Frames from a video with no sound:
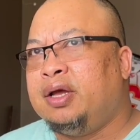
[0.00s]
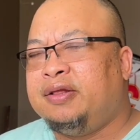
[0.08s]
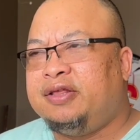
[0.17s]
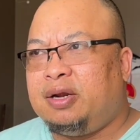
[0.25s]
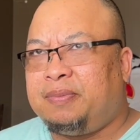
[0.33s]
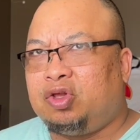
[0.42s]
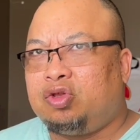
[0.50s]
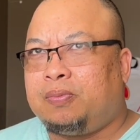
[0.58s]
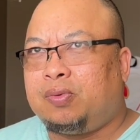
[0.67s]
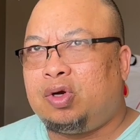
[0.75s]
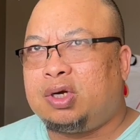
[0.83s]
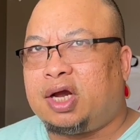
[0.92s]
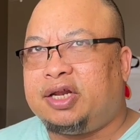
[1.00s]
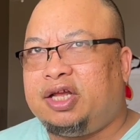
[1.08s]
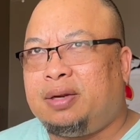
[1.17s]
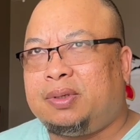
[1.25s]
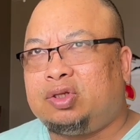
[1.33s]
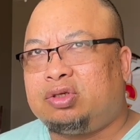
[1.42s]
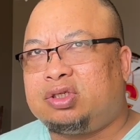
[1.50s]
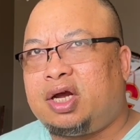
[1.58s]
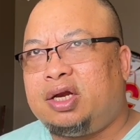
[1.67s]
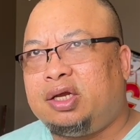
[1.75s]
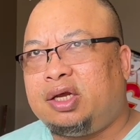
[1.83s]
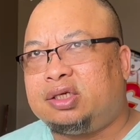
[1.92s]
Hindi naman to polka, hindi naman to
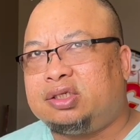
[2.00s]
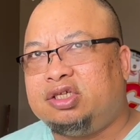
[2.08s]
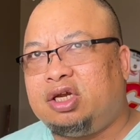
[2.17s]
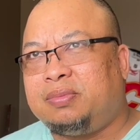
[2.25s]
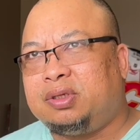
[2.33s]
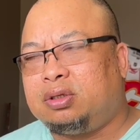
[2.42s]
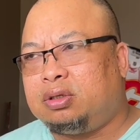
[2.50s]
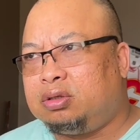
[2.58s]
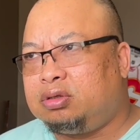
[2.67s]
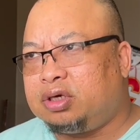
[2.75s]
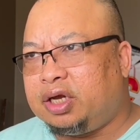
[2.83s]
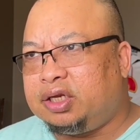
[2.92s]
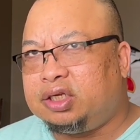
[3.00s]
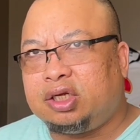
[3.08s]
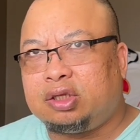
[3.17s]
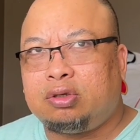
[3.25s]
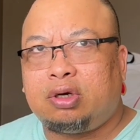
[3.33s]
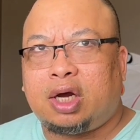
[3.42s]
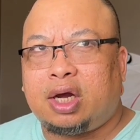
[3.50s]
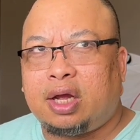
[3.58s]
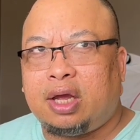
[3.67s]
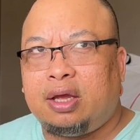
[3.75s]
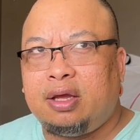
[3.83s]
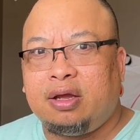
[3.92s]
sunkiss, hindi naman to orange. Ito ay
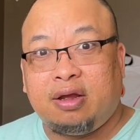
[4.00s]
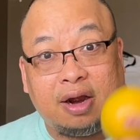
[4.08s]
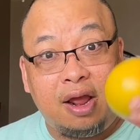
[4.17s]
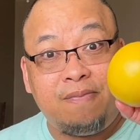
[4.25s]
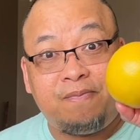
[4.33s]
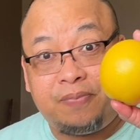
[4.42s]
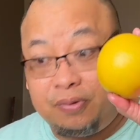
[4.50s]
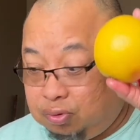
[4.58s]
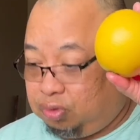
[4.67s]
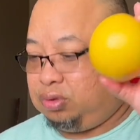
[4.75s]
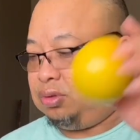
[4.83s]
grapefruit.